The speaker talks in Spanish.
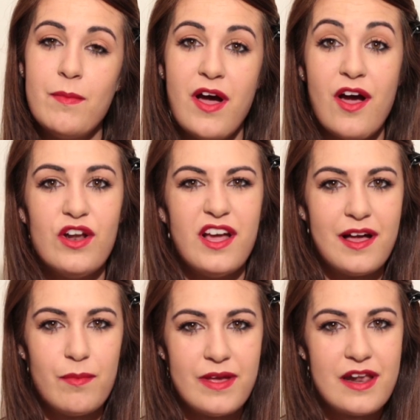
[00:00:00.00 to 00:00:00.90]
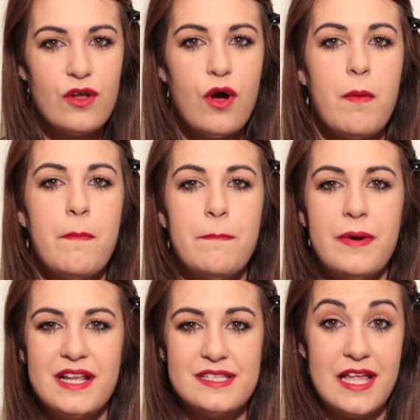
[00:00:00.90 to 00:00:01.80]
Vamos ahora a cambiarlo
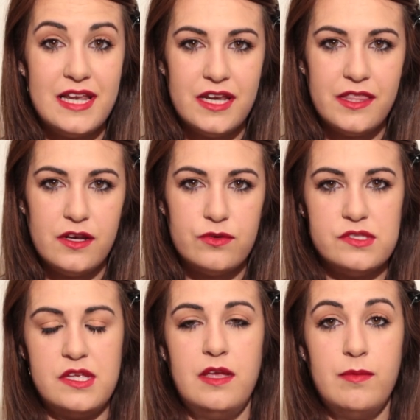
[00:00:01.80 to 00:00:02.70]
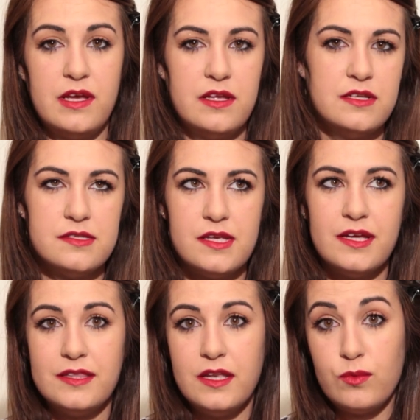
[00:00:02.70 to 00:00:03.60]
para salir de noche.
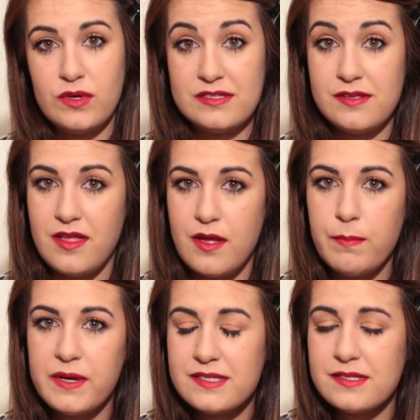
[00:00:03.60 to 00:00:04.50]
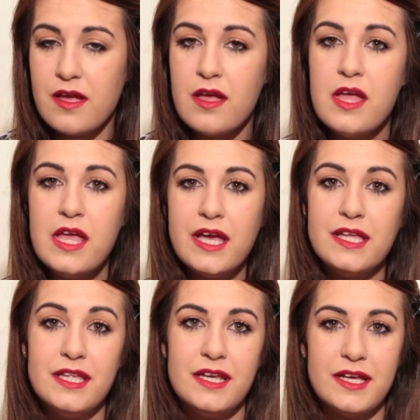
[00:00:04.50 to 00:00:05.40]
Imagínense que tienen una cena de empresa y
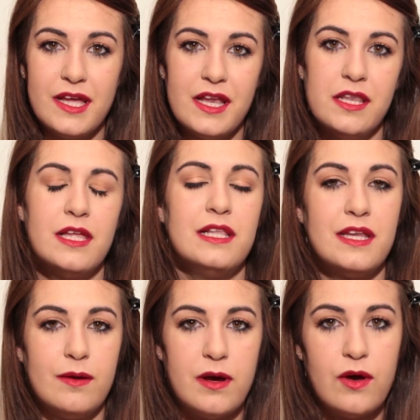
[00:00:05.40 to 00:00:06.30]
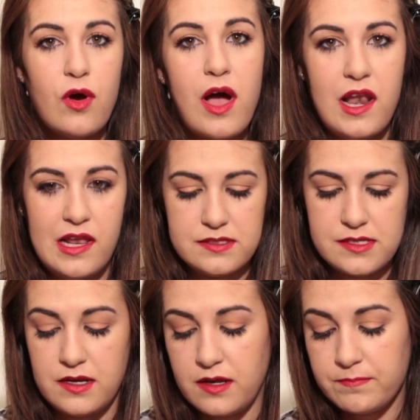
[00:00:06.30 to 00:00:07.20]
que tienen que ir del trabajo a la
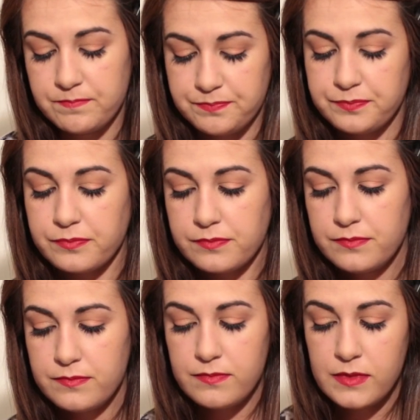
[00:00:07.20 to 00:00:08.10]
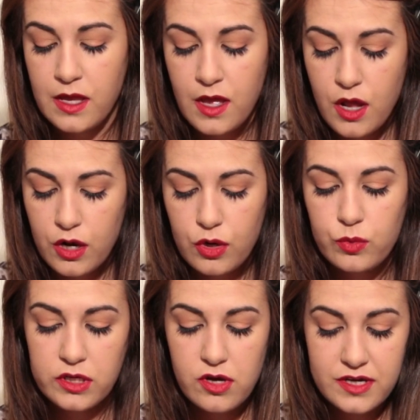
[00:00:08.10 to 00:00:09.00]
cena.
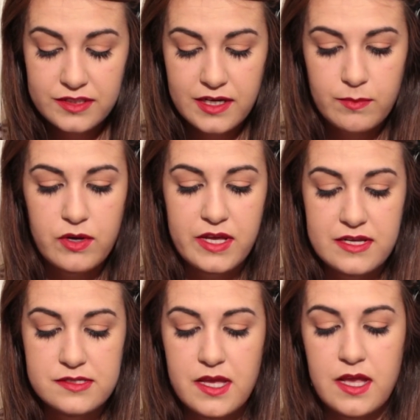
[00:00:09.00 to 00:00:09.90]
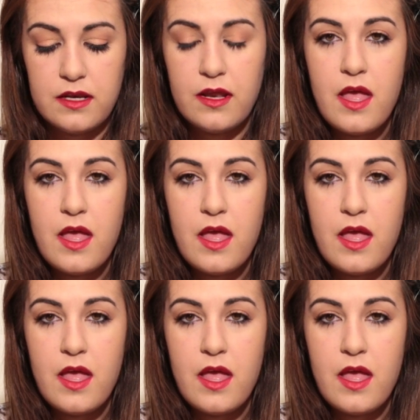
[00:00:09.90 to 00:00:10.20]
Lo único que tenemos que hacer